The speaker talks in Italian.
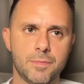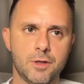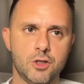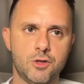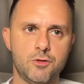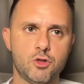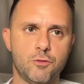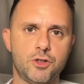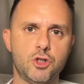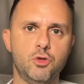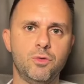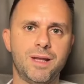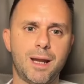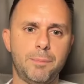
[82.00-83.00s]
Cioè, vi sto
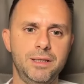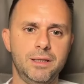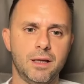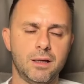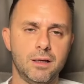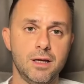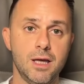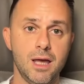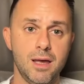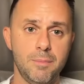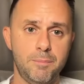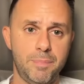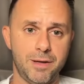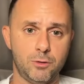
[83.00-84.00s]
facendo una rapina.
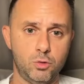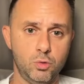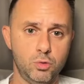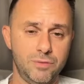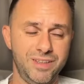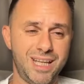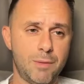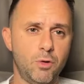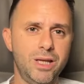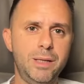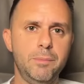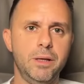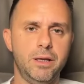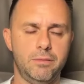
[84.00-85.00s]
Per tutti, vi diamo
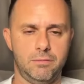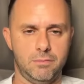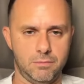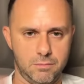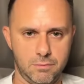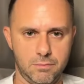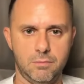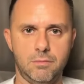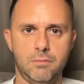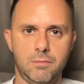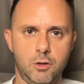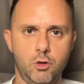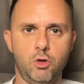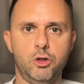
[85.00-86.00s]
libri,
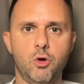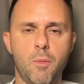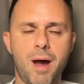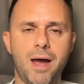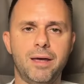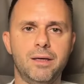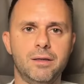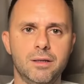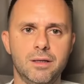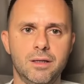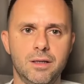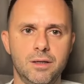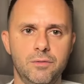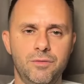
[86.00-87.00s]
e non dico mai,
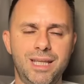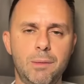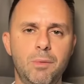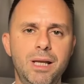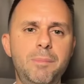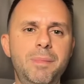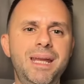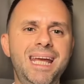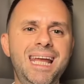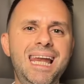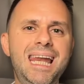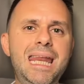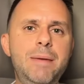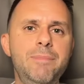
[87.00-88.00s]
vi diamo libri
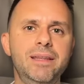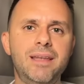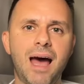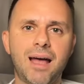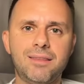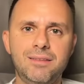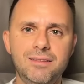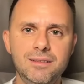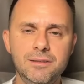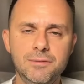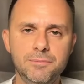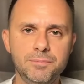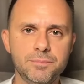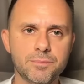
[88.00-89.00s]
illimitati.
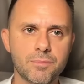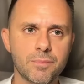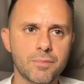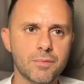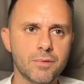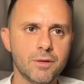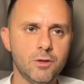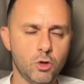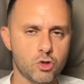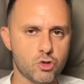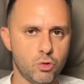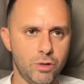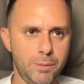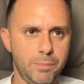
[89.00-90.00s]
Non
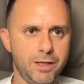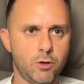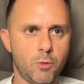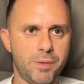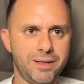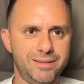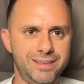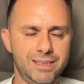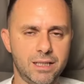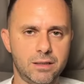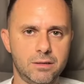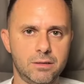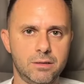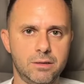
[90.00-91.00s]
solo libri,
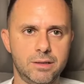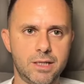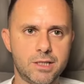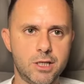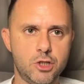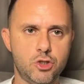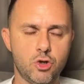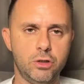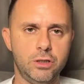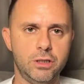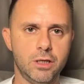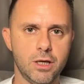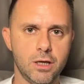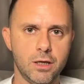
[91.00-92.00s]
copertine,
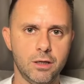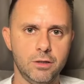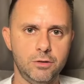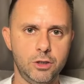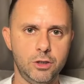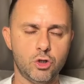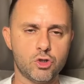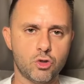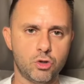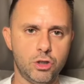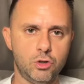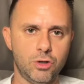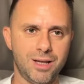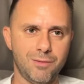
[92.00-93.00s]
descrizioni, titoli,
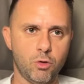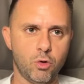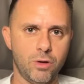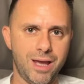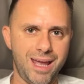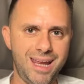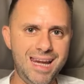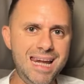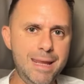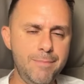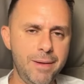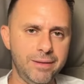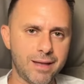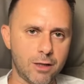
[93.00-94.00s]
sottotitoli, lavoro è
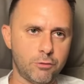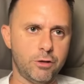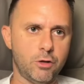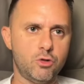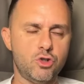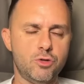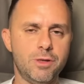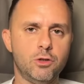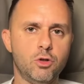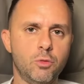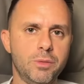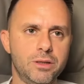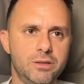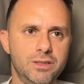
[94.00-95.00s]
illimitato fino al raggiungimento
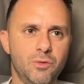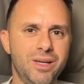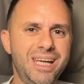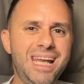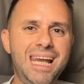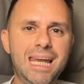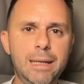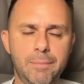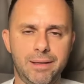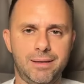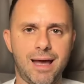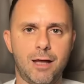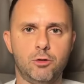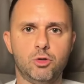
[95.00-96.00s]
dell'obiettivo.
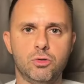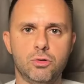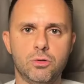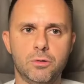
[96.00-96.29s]
Illimitato.